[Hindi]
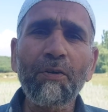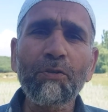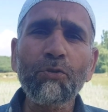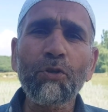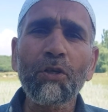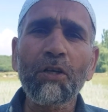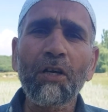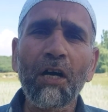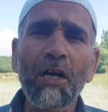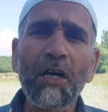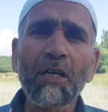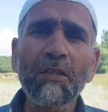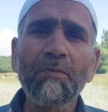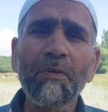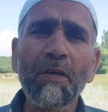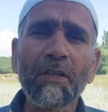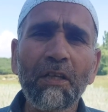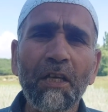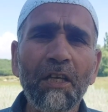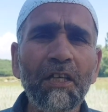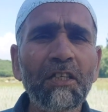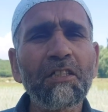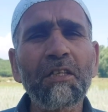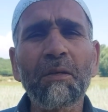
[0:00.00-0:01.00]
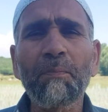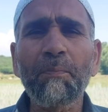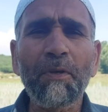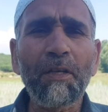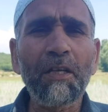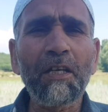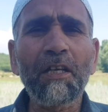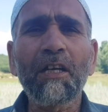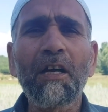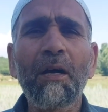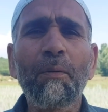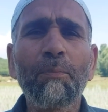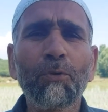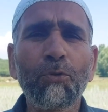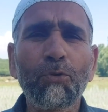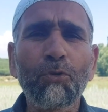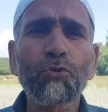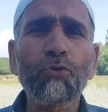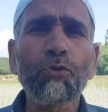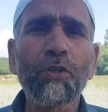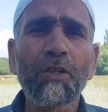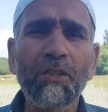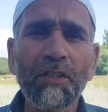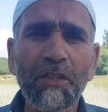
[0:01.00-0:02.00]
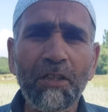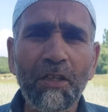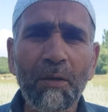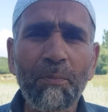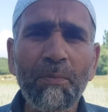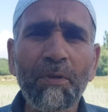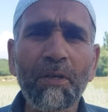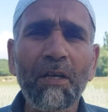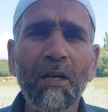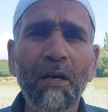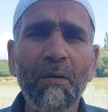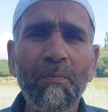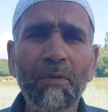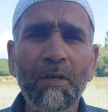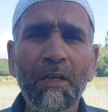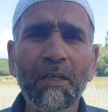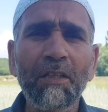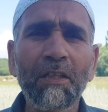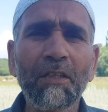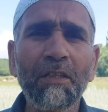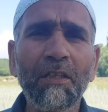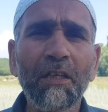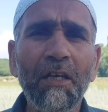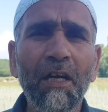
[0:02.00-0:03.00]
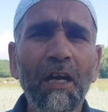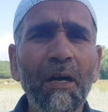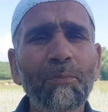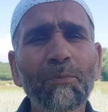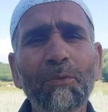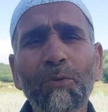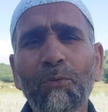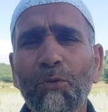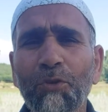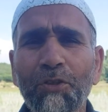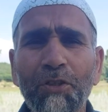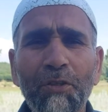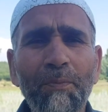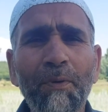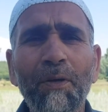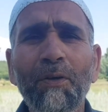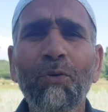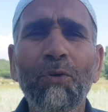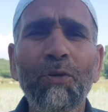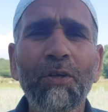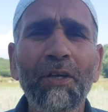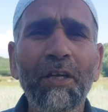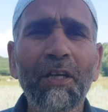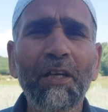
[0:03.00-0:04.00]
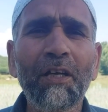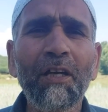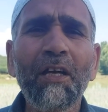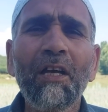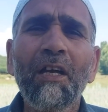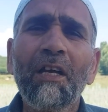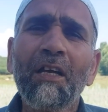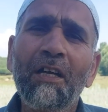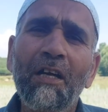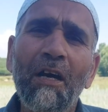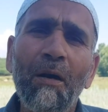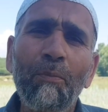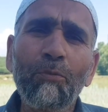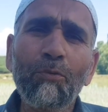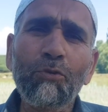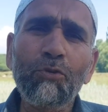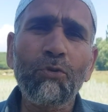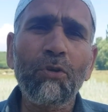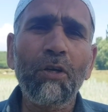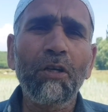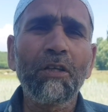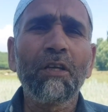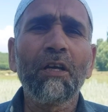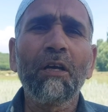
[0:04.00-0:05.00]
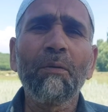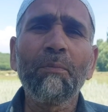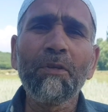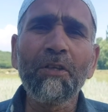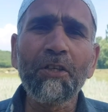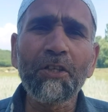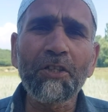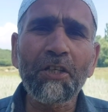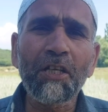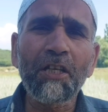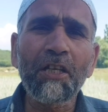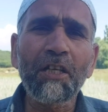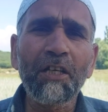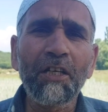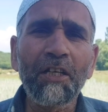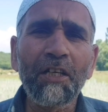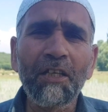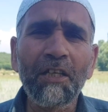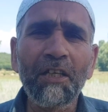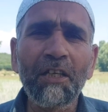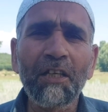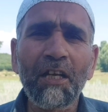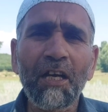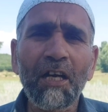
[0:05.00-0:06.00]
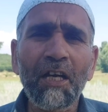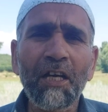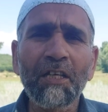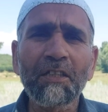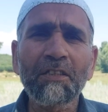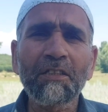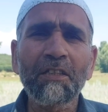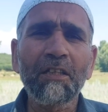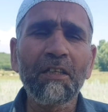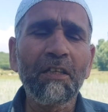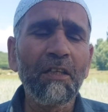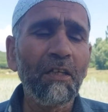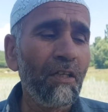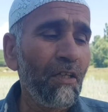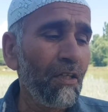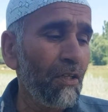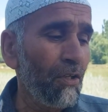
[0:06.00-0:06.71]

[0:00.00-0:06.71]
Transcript: अलावा जो खाद वाद था इससे पहले कापरेटिव सोसाइटी यहाँ पर काम करते थे अब तो वो डिफंग हो गए कापरेटिव का नामी निशाना कहीं नहीं रहा है सर